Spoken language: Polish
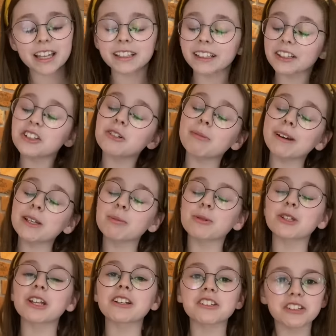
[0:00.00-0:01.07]
I zatrzymaliśmy
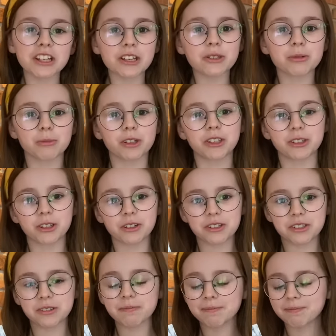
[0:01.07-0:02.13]
się na 10, moi
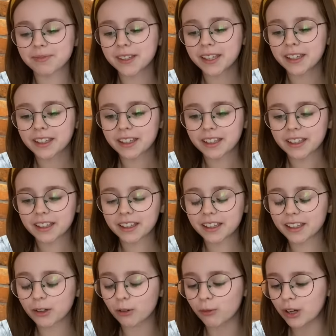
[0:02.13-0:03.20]
drodzy.
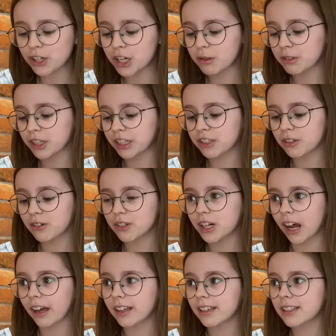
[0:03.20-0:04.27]
I uważam, że ta
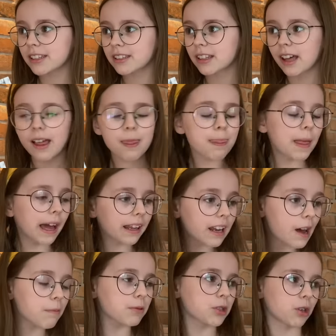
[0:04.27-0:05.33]
książka jest
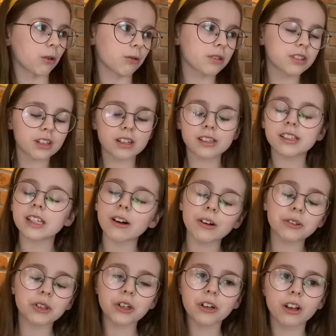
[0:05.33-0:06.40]
najlepszą z,
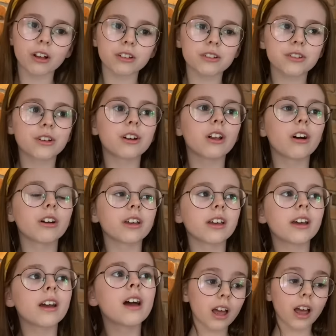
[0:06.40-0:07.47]
całej
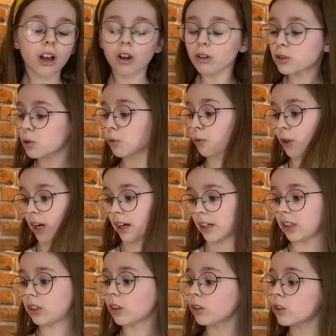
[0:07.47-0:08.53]
trylogii. Końcówka
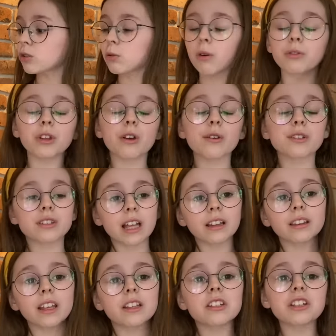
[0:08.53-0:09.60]
i to dosłownie
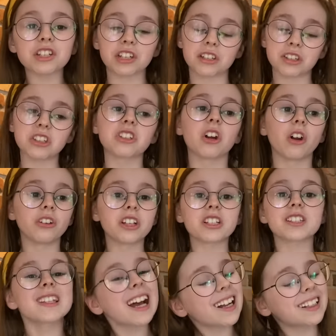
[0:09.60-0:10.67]
ostatnie 10 stron
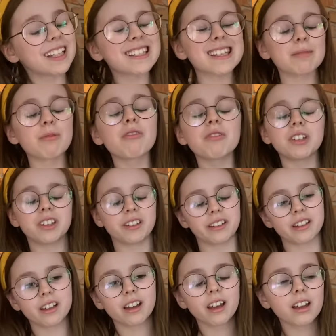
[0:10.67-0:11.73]
jest tak
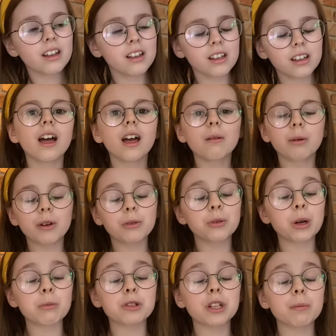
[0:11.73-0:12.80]
niesamowitych. Powiem
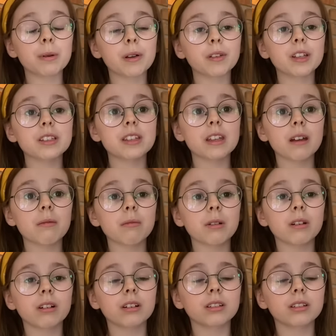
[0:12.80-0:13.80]
wam, że naprawdę jestem...